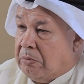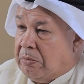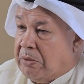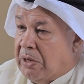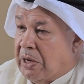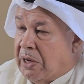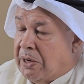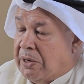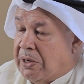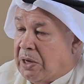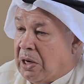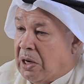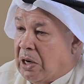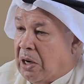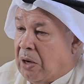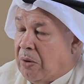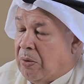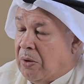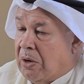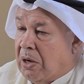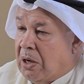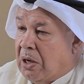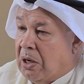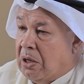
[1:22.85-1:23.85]
بأن
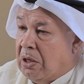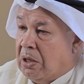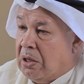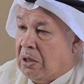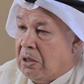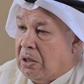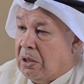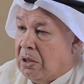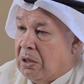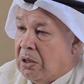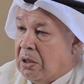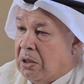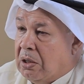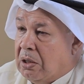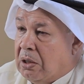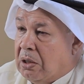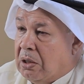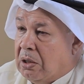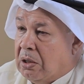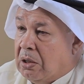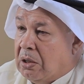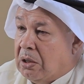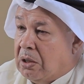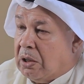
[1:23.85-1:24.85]
الهوى
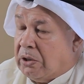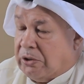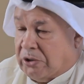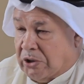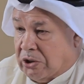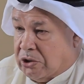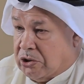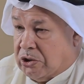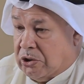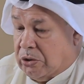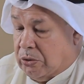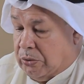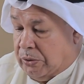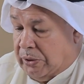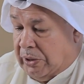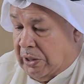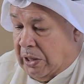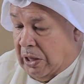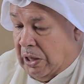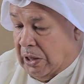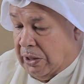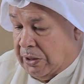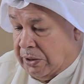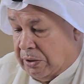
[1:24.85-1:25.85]
قد يصير
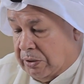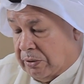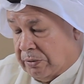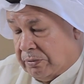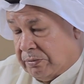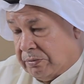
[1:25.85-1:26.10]
إلها